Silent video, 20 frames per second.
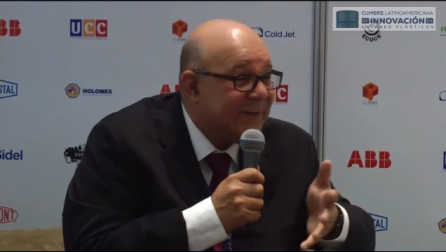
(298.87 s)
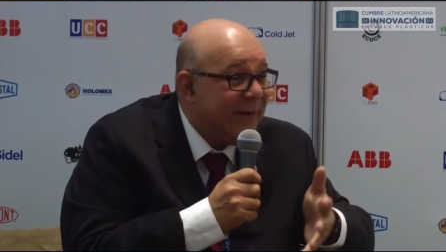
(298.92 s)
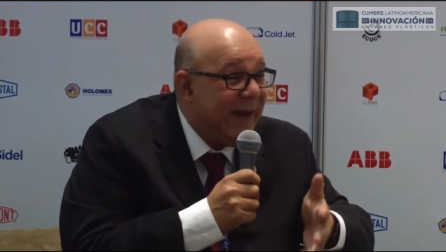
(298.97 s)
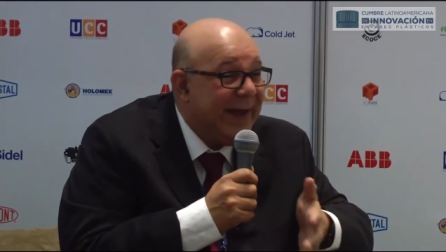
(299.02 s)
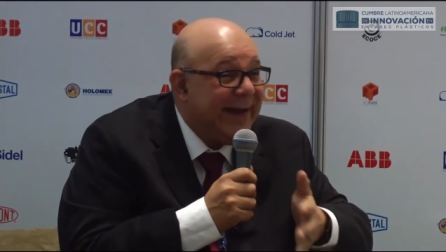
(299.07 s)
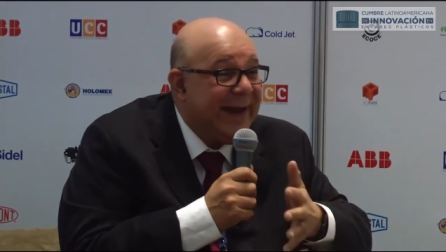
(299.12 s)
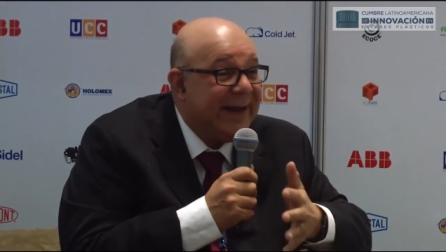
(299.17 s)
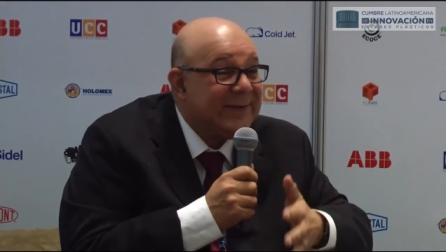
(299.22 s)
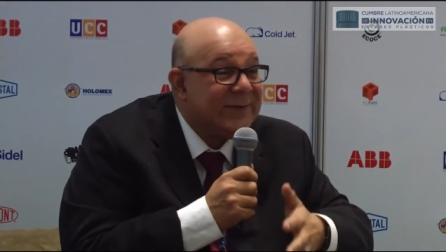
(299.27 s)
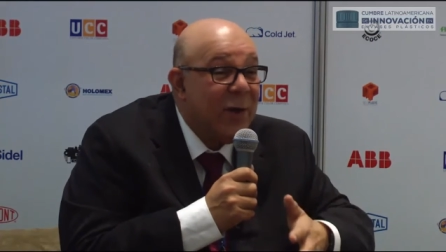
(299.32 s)

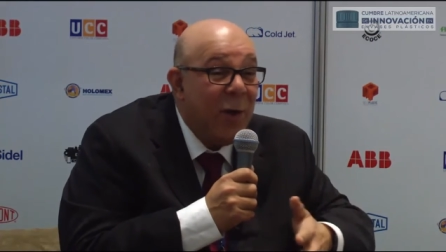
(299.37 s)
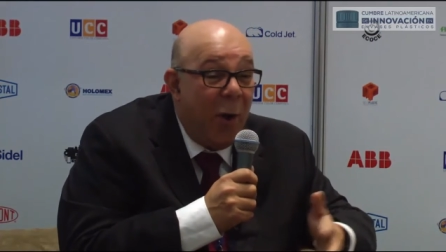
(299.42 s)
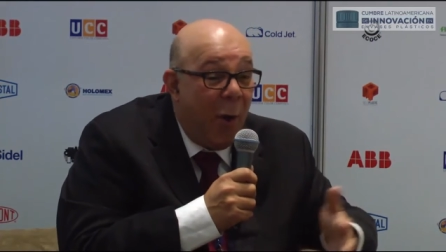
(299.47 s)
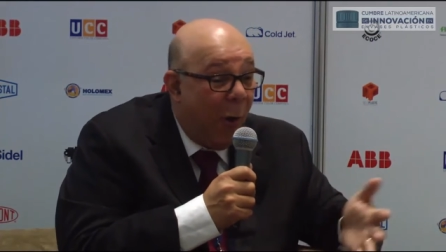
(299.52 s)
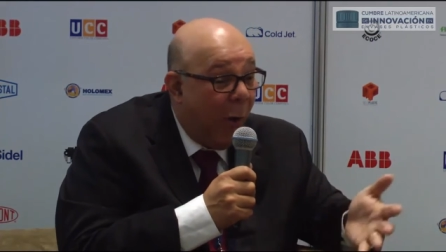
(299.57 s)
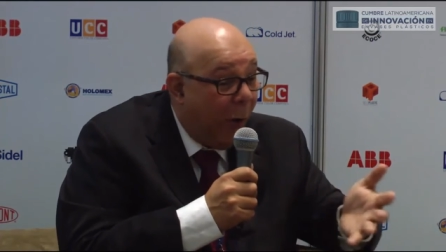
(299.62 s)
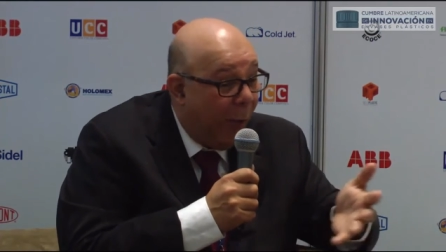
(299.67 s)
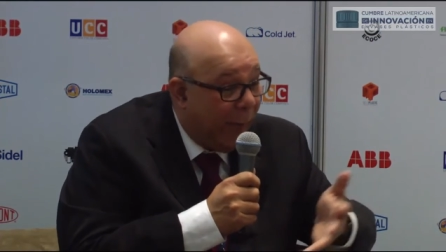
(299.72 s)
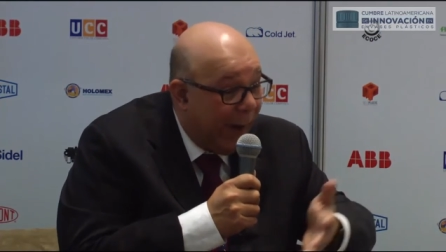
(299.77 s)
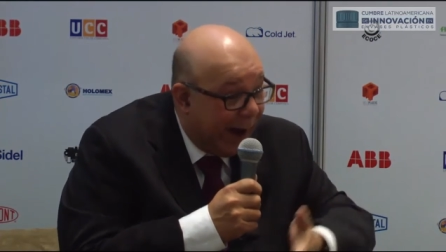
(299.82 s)
ferias
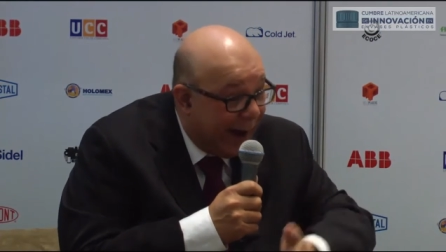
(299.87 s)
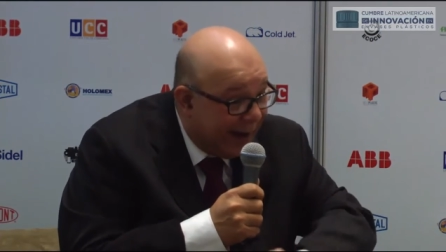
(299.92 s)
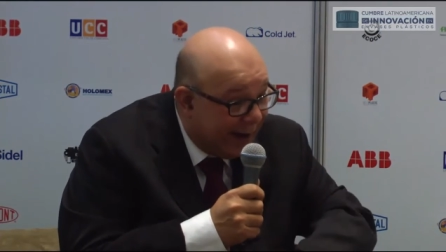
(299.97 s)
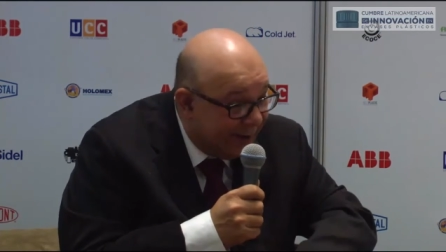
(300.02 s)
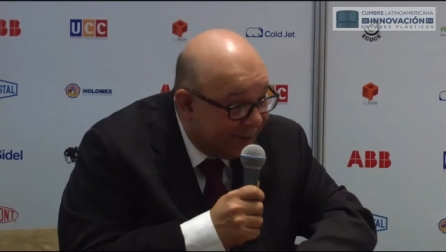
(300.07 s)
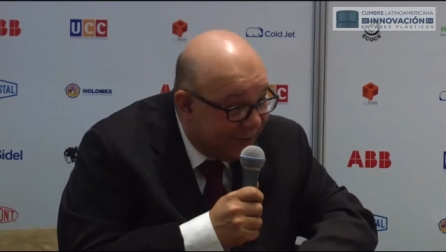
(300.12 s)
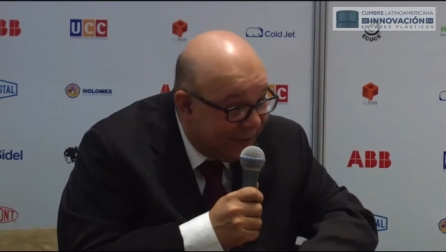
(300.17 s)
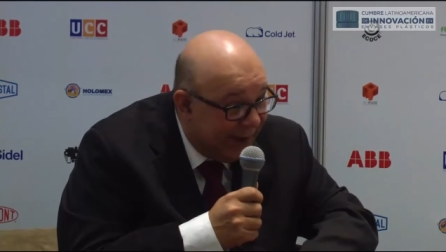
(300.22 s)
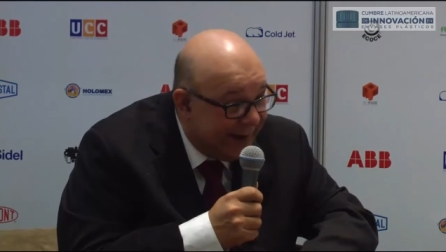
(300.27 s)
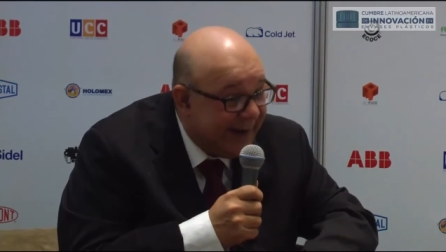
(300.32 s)
o van a
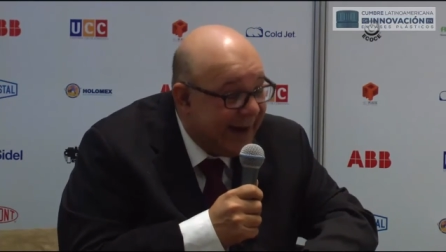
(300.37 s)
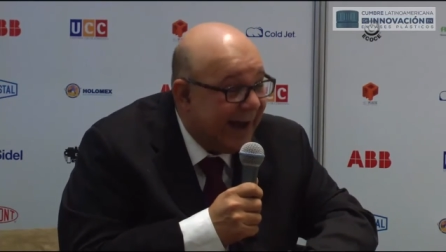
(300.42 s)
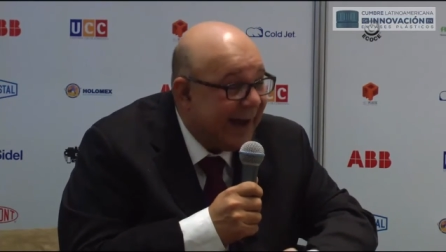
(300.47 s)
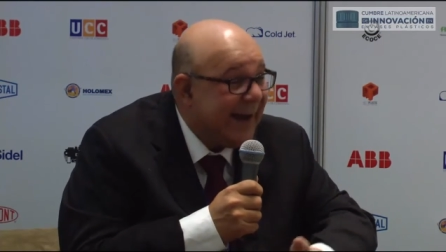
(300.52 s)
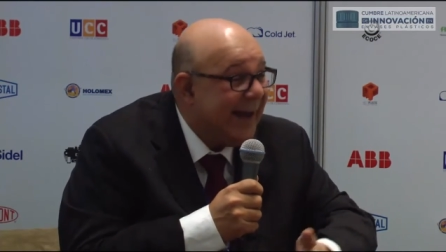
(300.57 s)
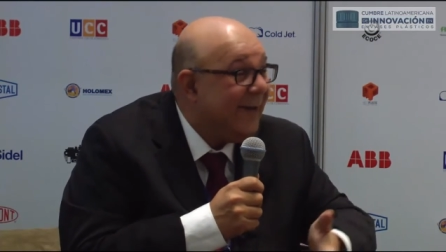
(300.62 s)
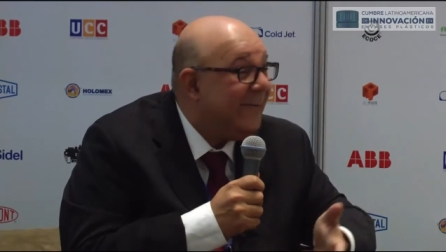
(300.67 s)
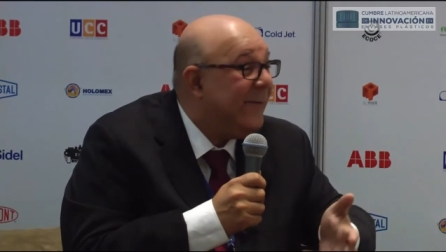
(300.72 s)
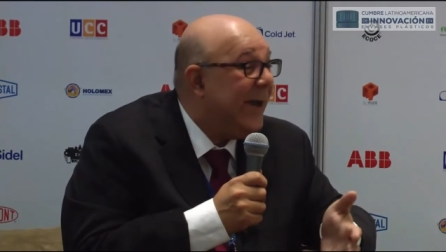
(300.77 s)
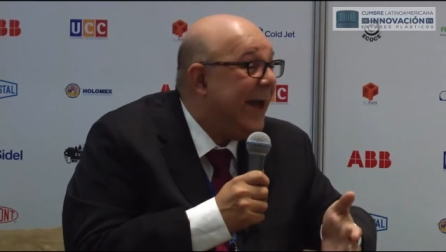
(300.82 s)
la feria
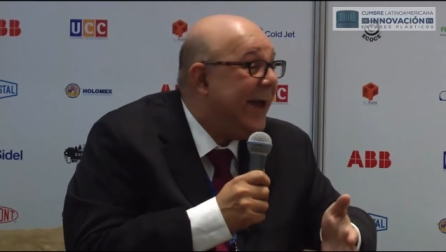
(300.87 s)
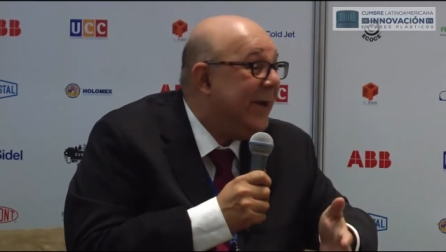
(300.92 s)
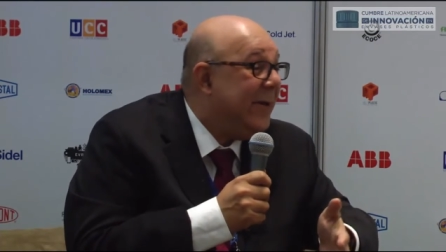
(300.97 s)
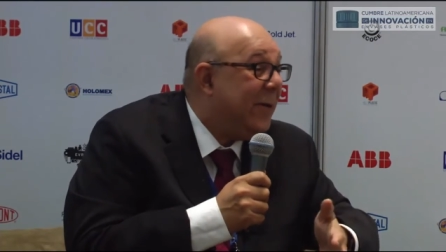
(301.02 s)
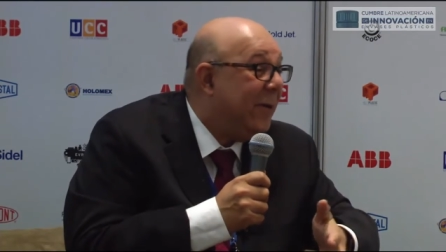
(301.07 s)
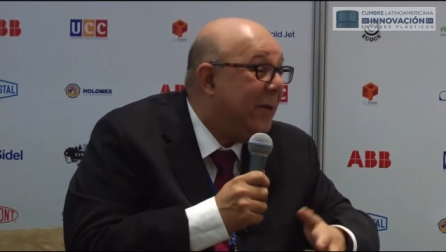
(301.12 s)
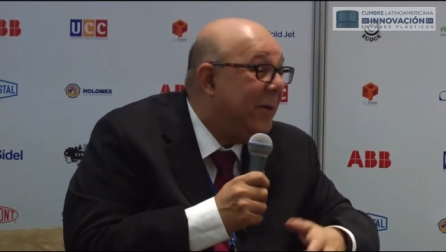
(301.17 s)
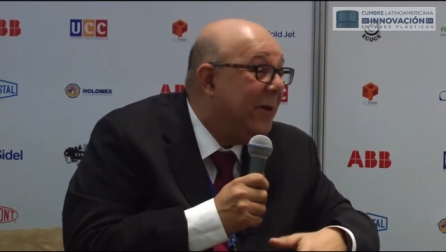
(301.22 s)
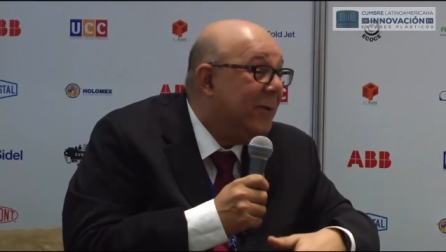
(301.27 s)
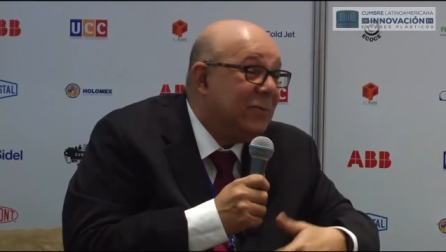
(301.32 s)
aquí en
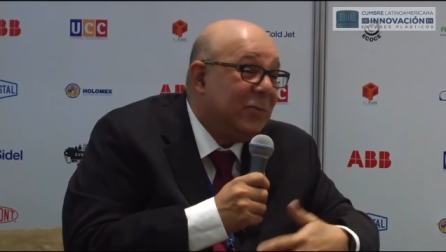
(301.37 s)
México,